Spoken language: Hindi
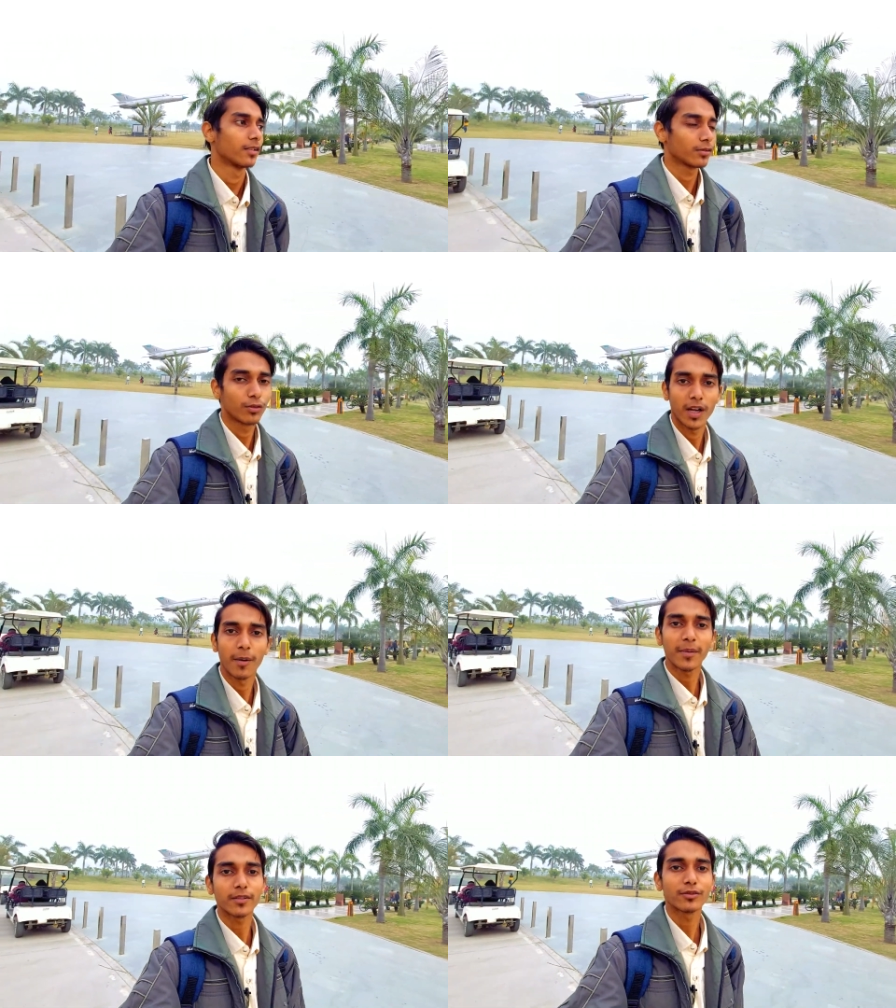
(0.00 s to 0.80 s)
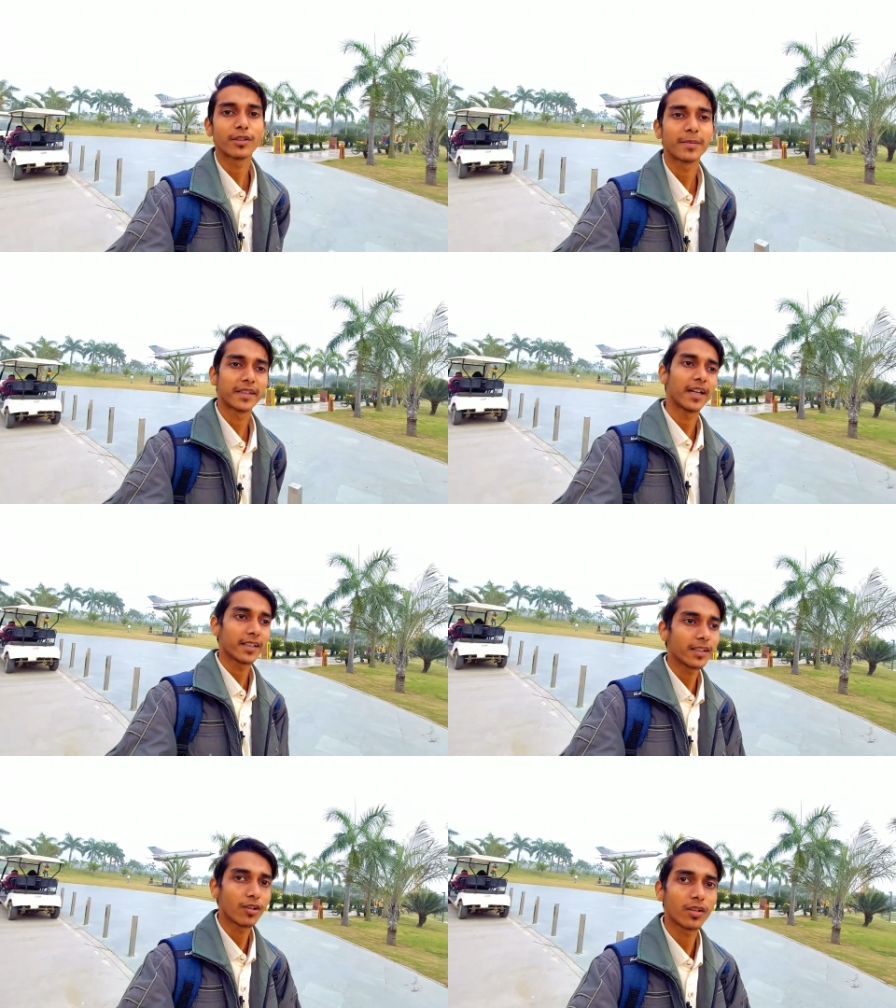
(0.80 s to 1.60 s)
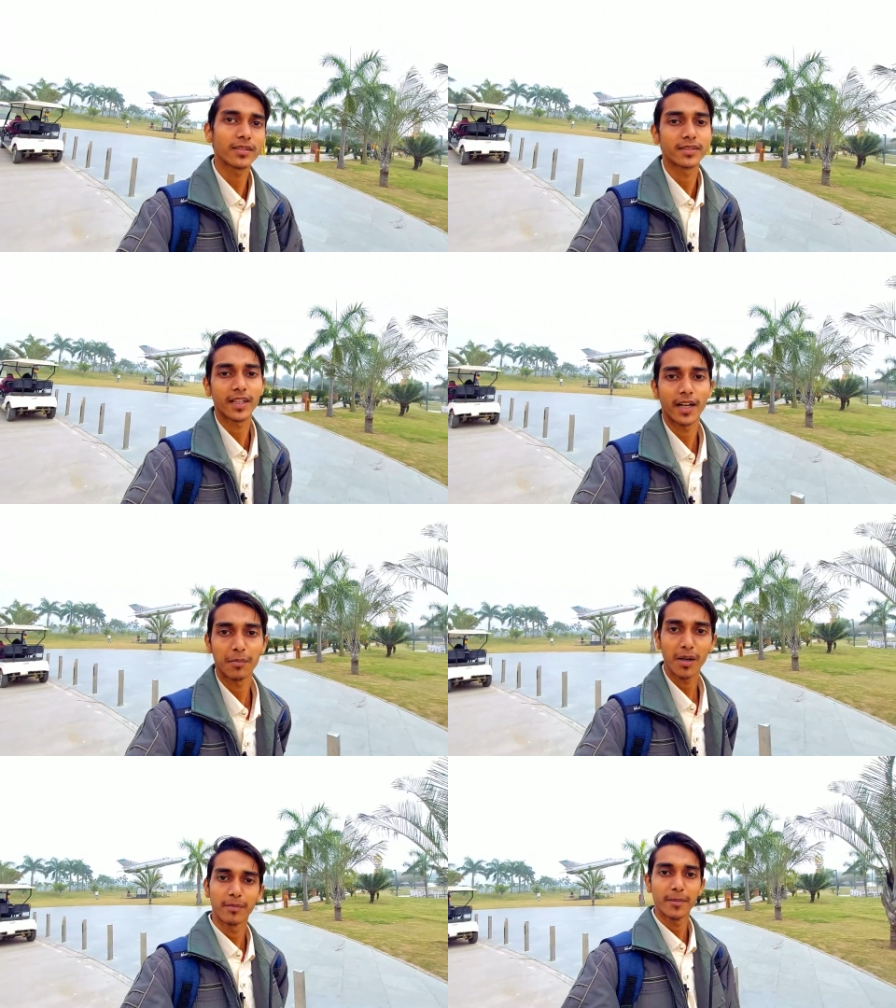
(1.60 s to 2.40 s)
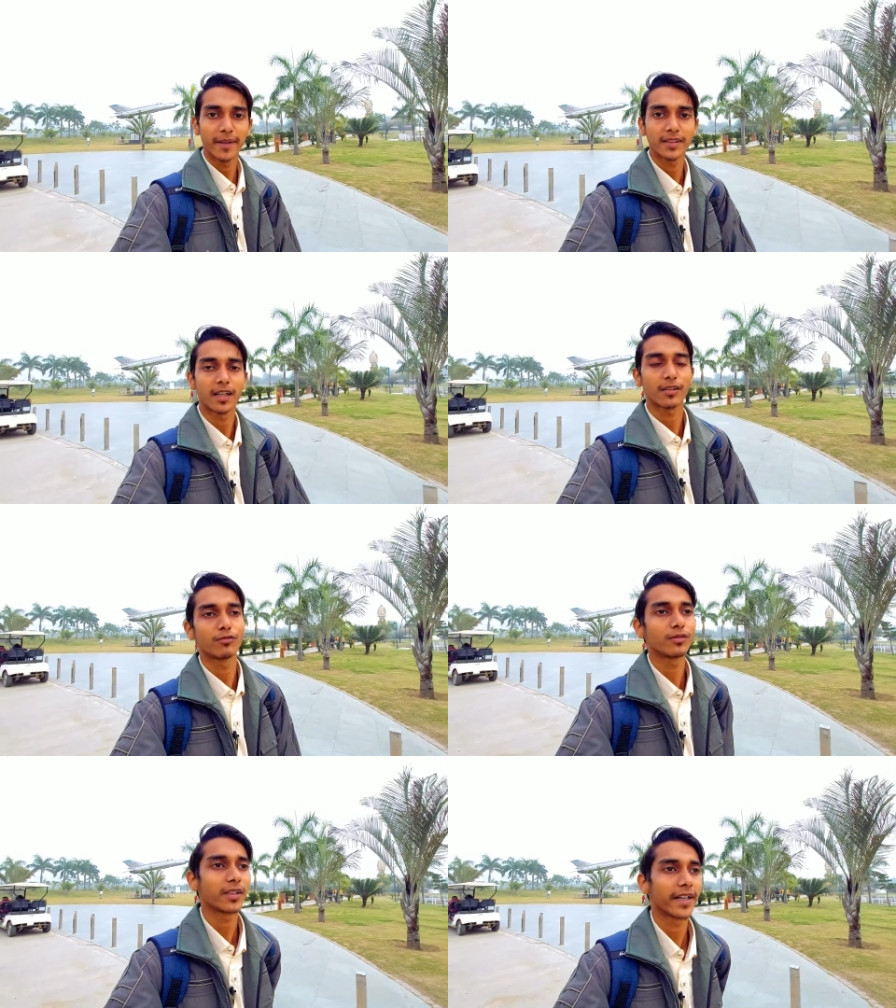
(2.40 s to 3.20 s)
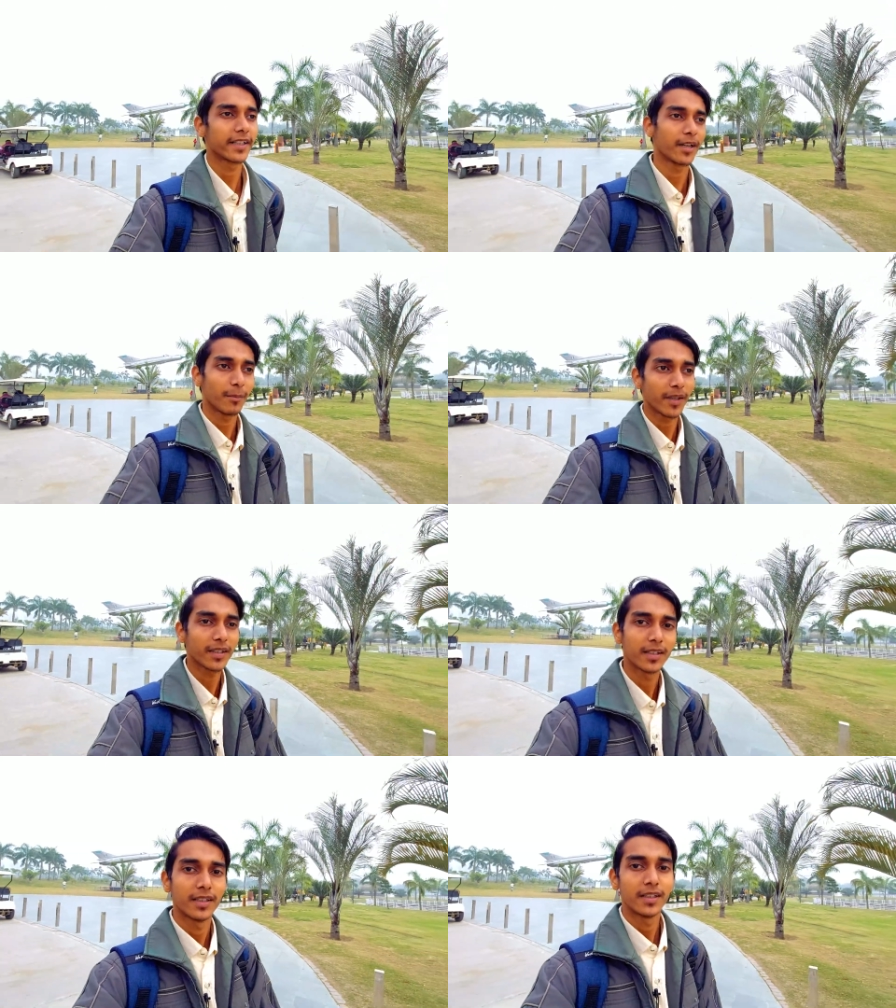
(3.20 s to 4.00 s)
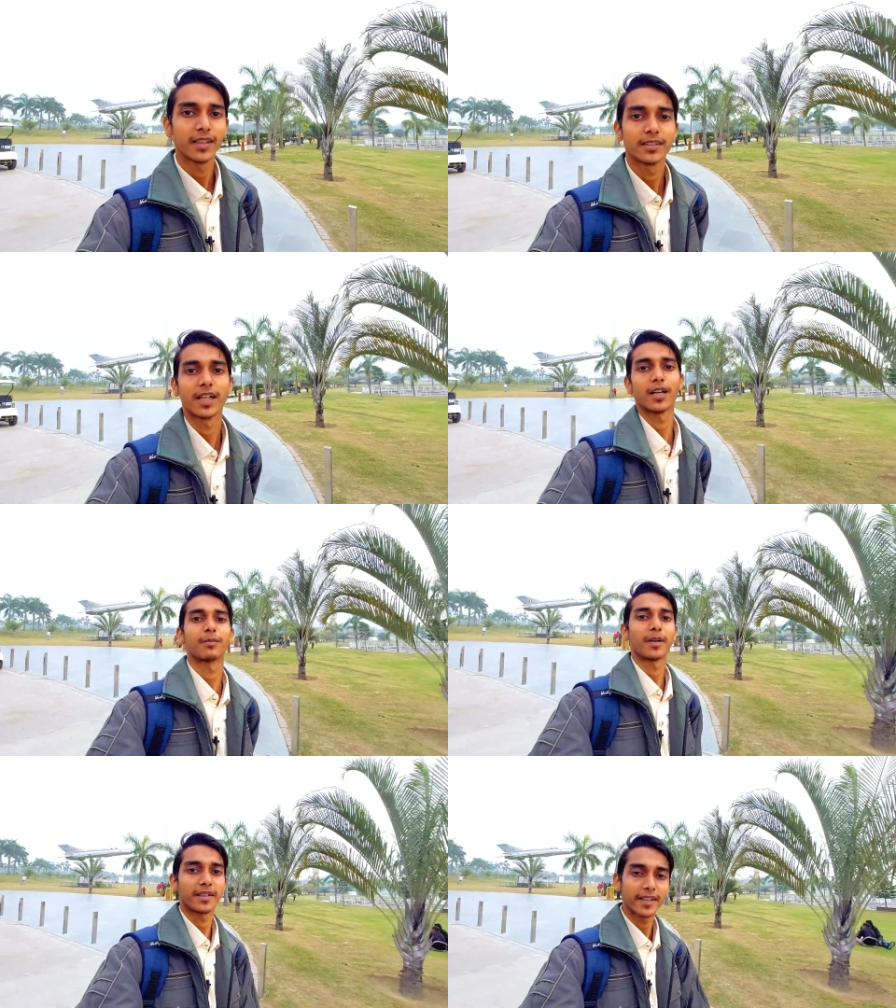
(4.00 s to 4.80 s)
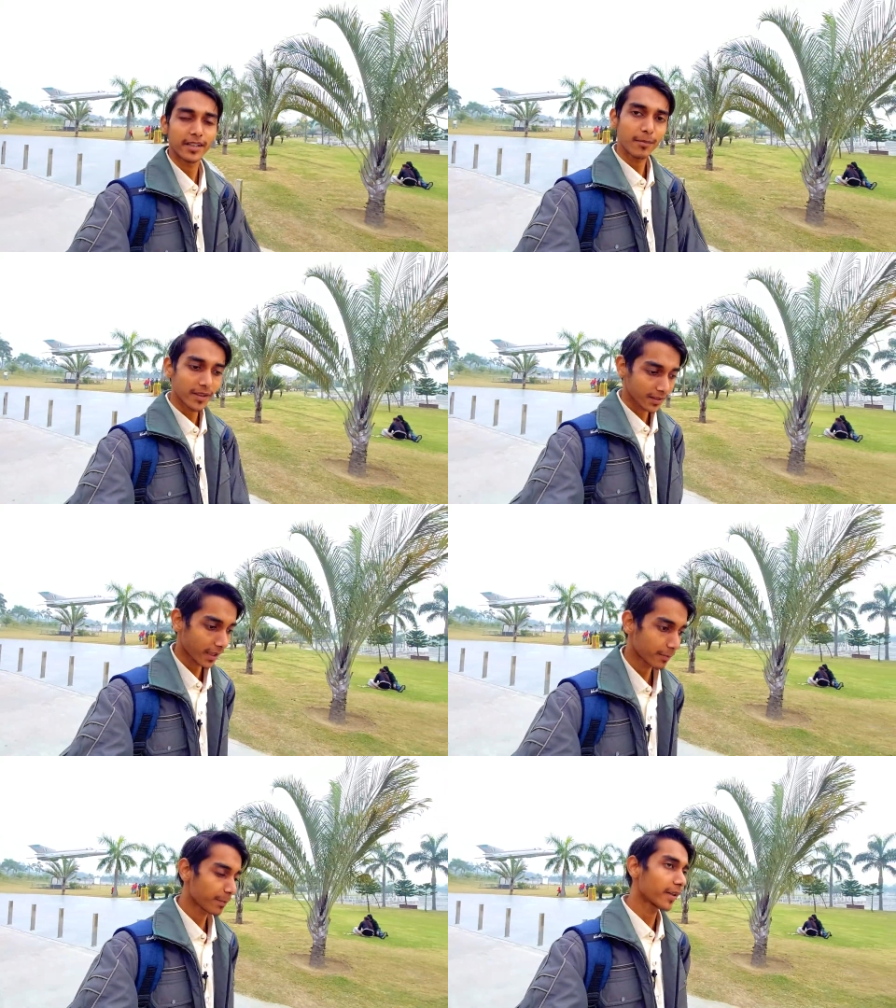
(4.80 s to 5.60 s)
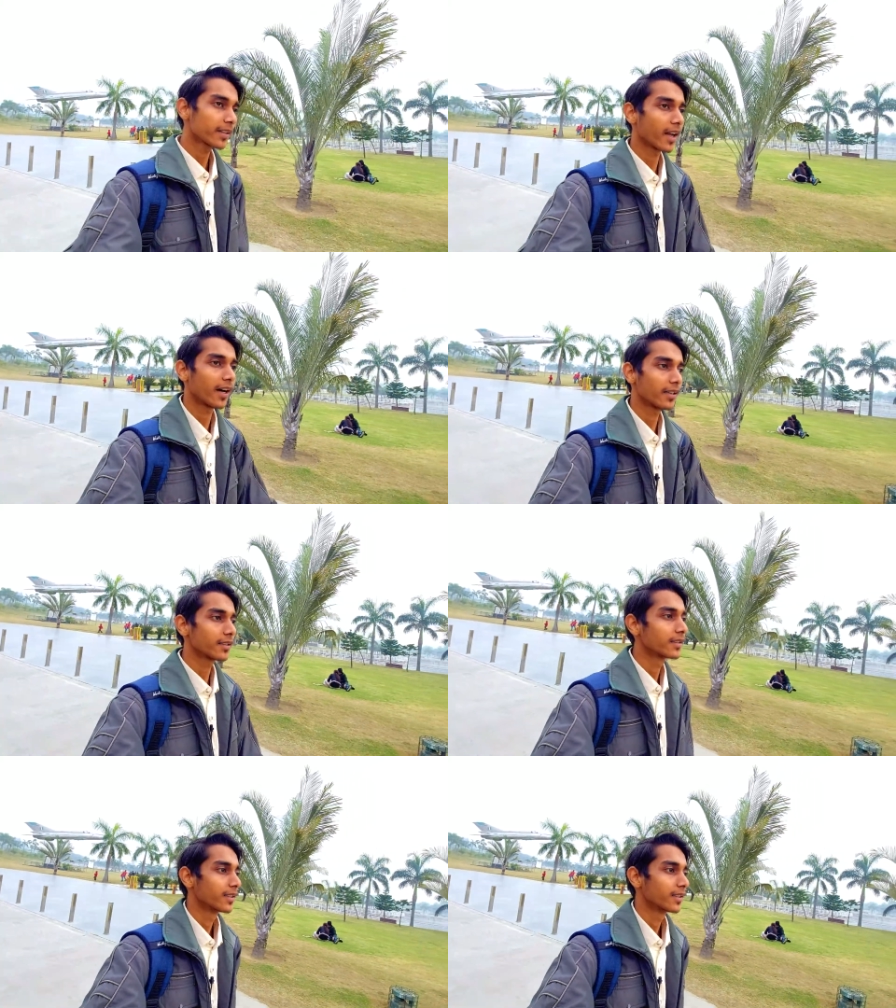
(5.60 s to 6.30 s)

तो यहाँ पर तो सिर्फ इतना ही और इसके अलावा अभी मैं जा रहा हूँ गेट नंबर चार पर गेट नंबर चार पर यहाँ